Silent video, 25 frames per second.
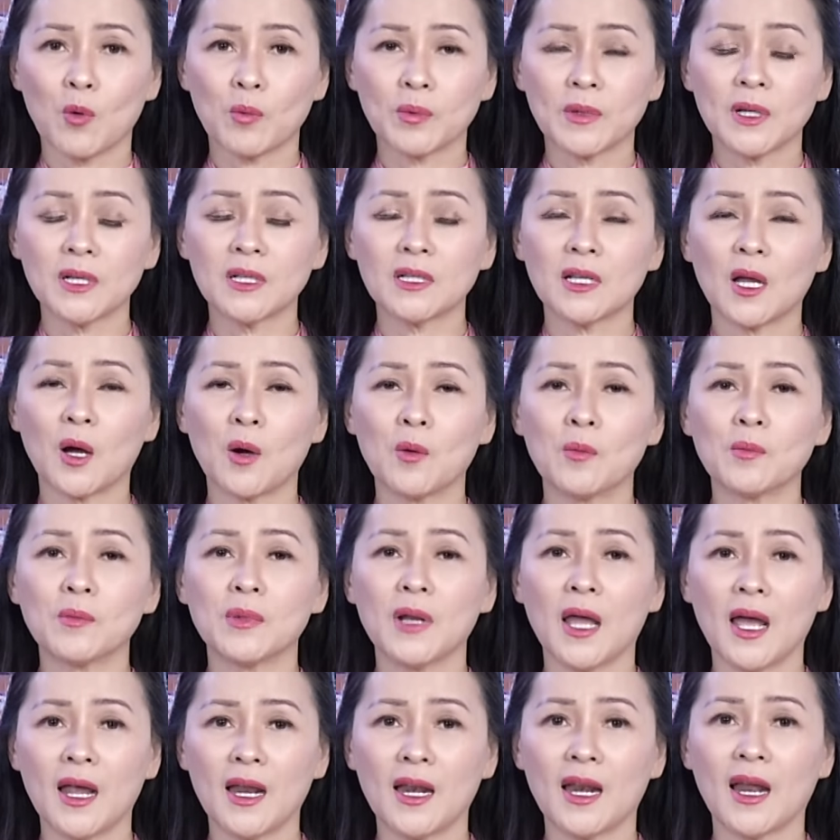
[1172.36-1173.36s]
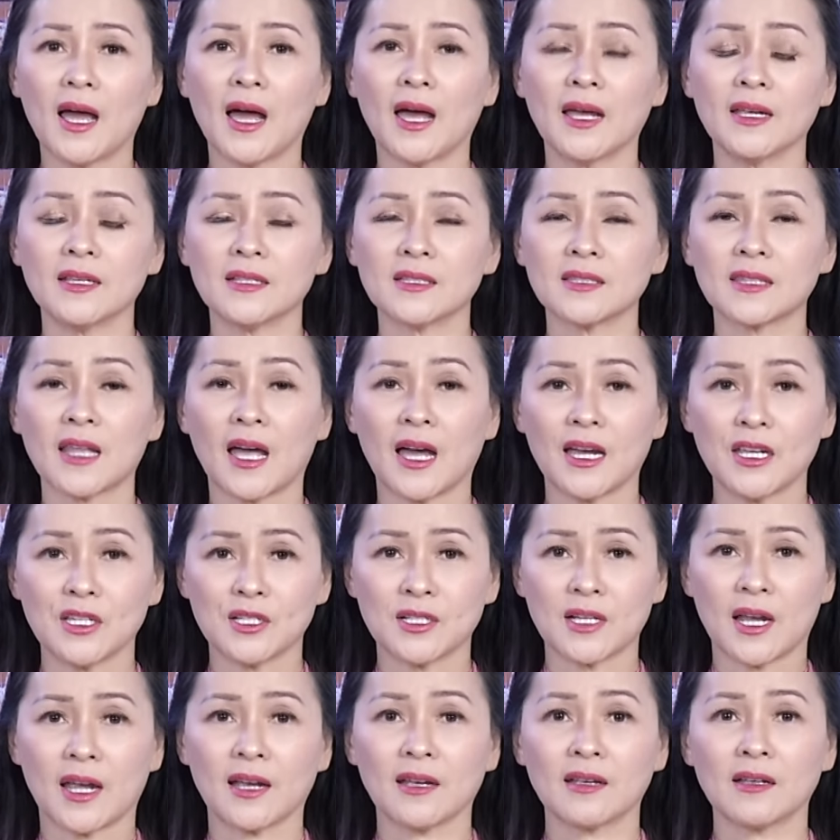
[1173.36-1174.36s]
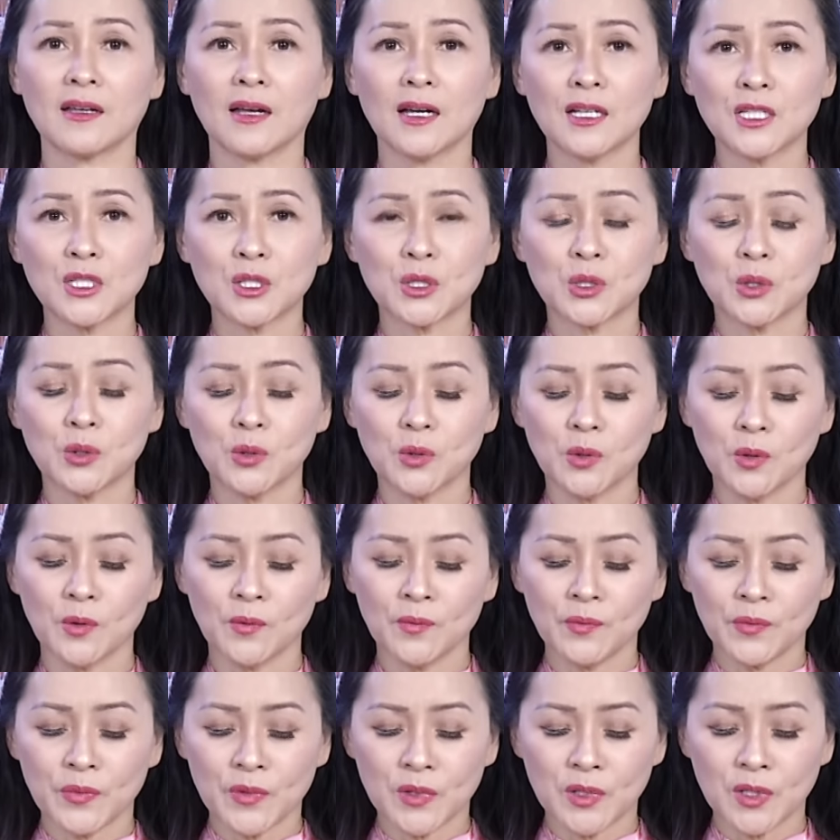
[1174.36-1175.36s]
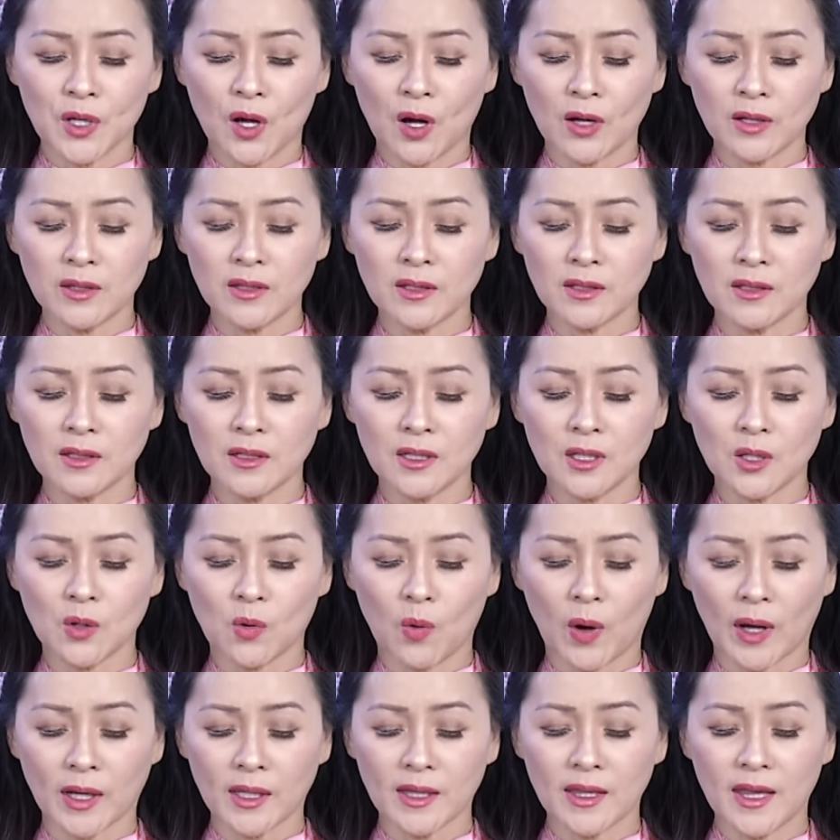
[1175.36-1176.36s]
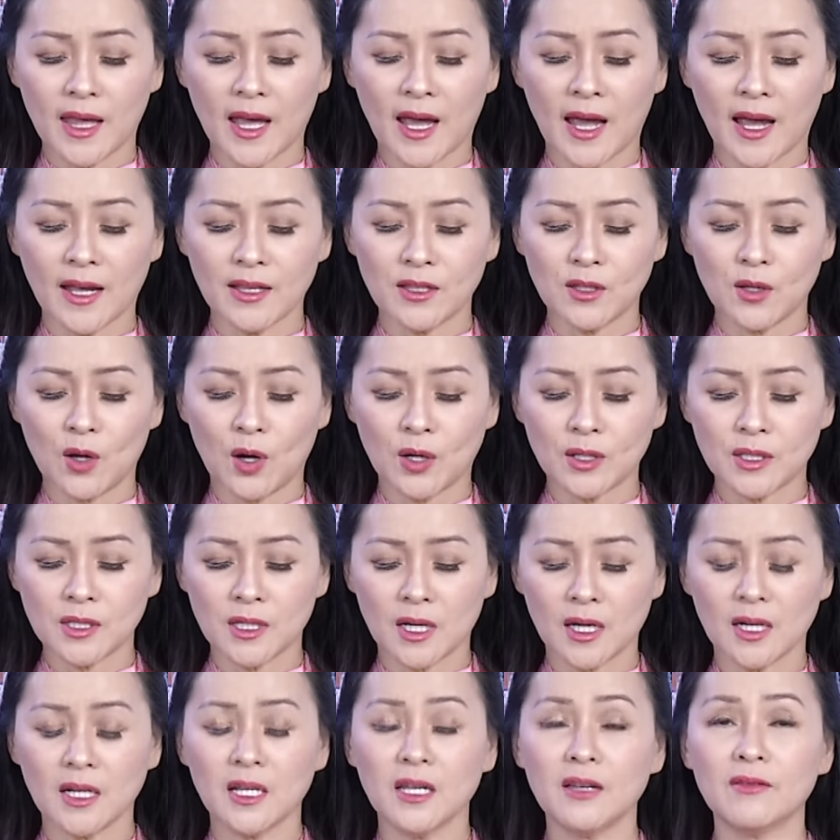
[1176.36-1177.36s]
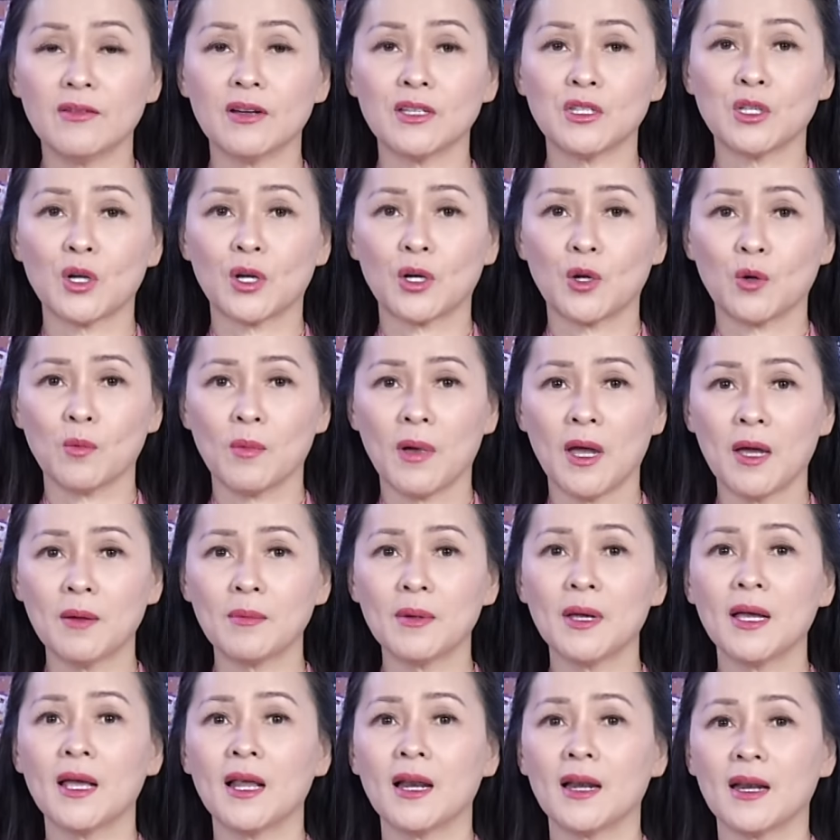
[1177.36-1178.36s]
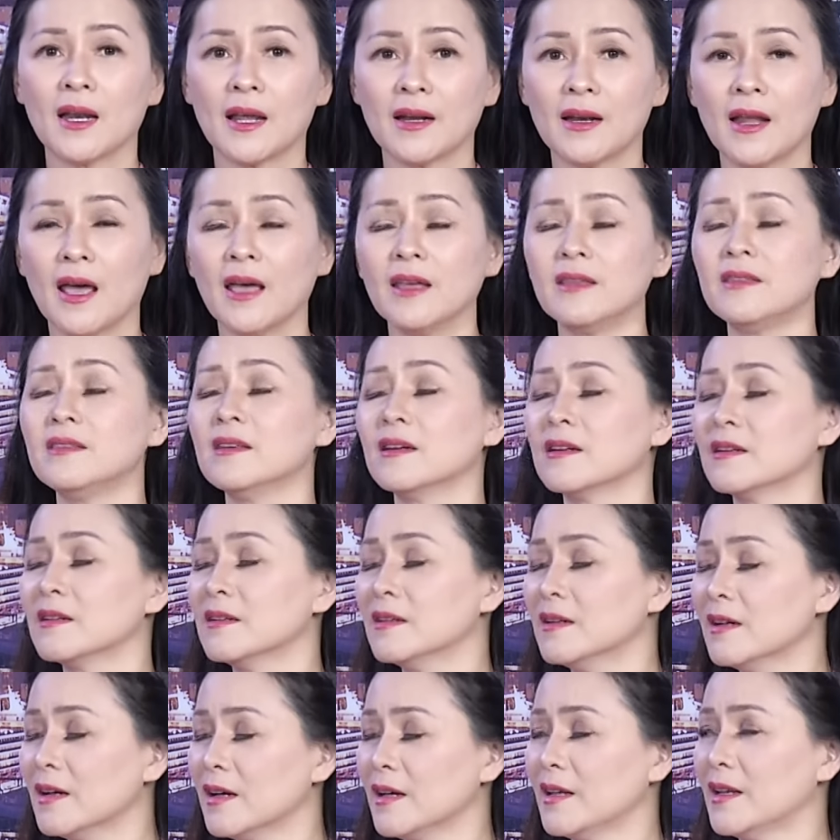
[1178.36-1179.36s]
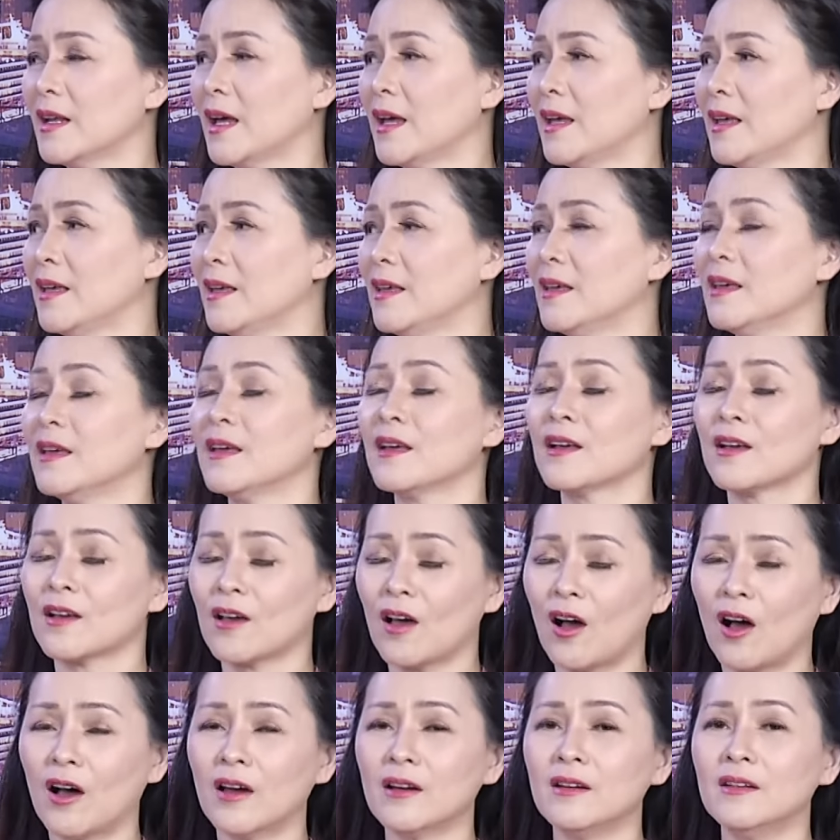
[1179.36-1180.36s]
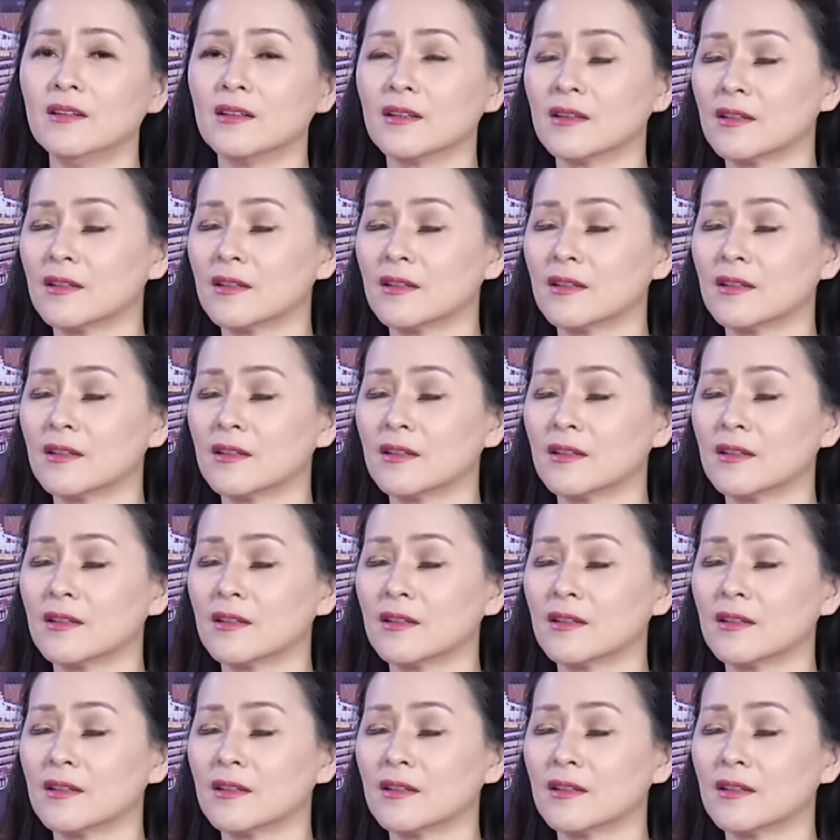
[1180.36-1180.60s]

mục đích ông để lại tài sản kết xù cho những người quản gia, cho trợ lý và cho đầu bếp là để những người này có